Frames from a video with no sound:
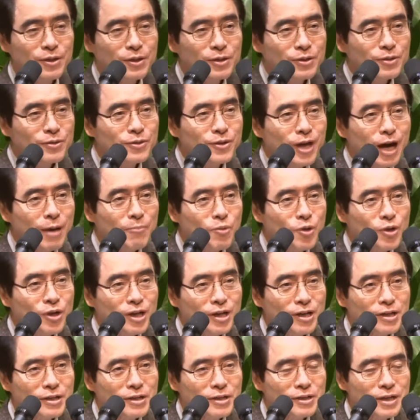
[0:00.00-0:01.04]
그 감옥에
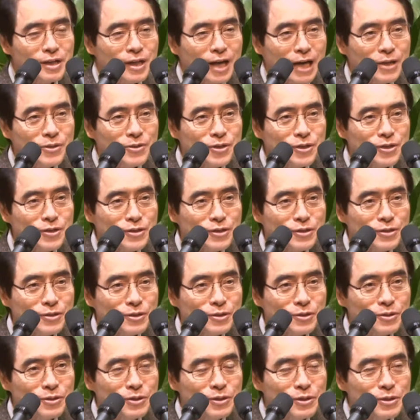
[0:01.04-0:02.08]

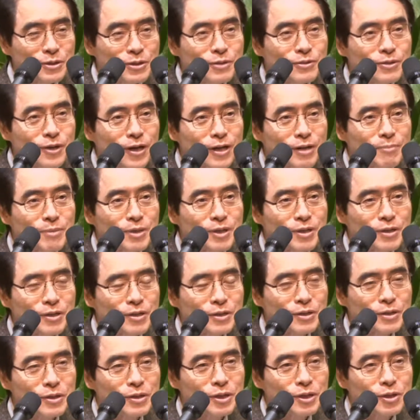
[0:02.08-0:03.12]
갇혀있는 그 사람이
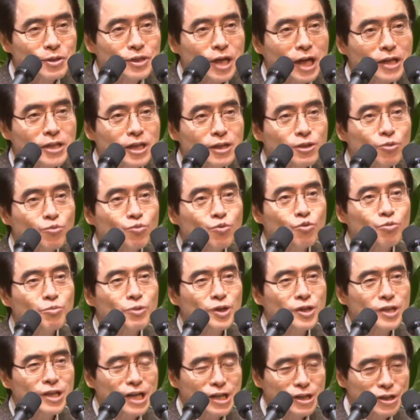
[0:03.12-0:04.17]
자기한테 두
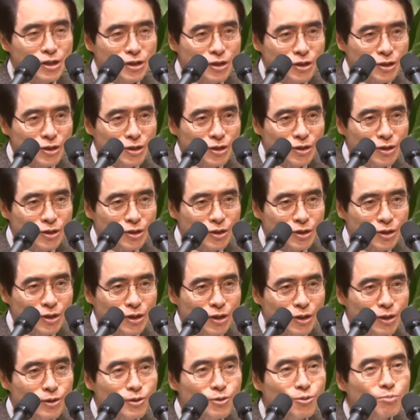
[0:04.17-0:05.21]
번이나
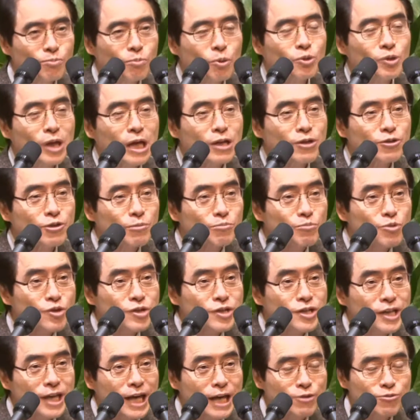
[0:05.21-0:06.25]
큰 보따리 선물 을
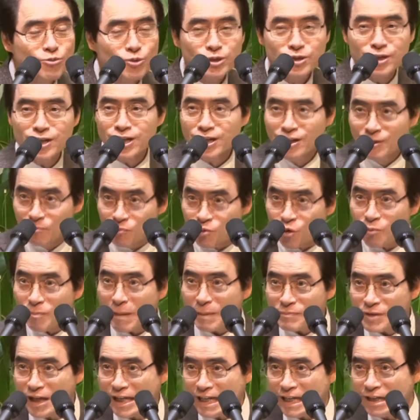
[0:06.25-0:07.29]
이렇게 해주었으니 너무
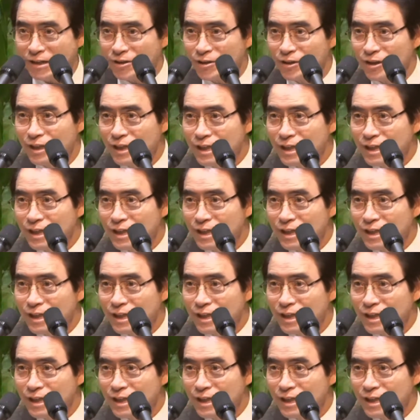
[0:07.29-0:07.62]
고맙잖아요.